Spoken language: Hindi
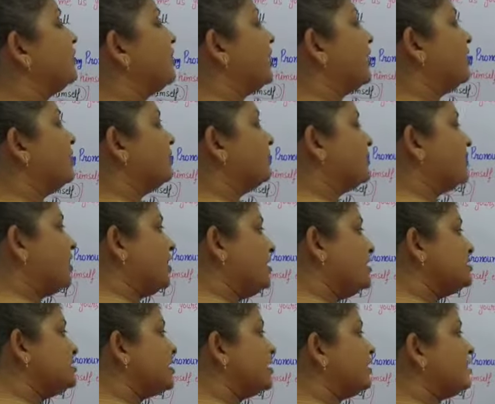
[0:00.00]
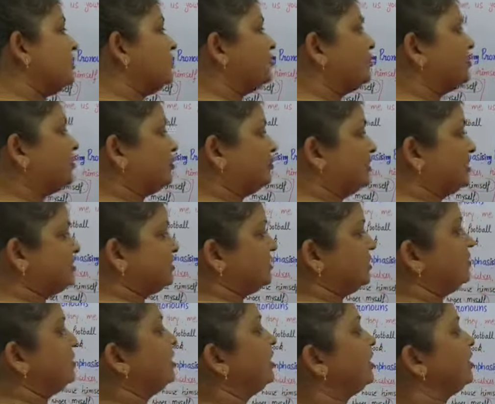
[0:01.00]
कई सारे लोगों में
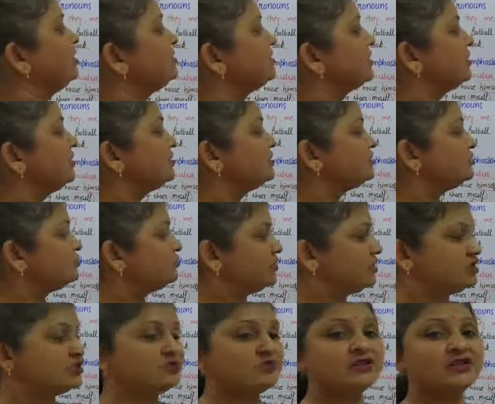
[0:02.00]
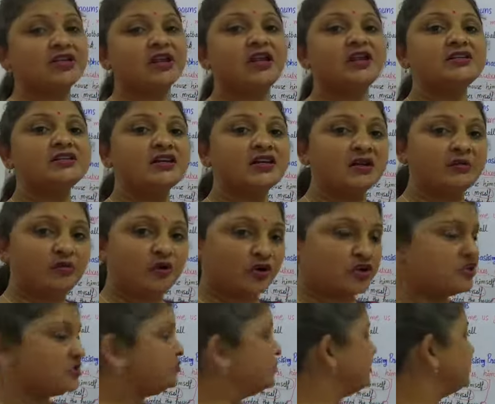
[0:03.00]
से कई सारे स्टूडेंट्स में से कई सारे
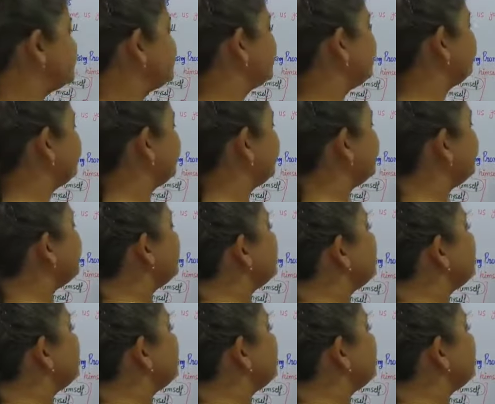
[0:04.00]
बॉयज़ में से हमने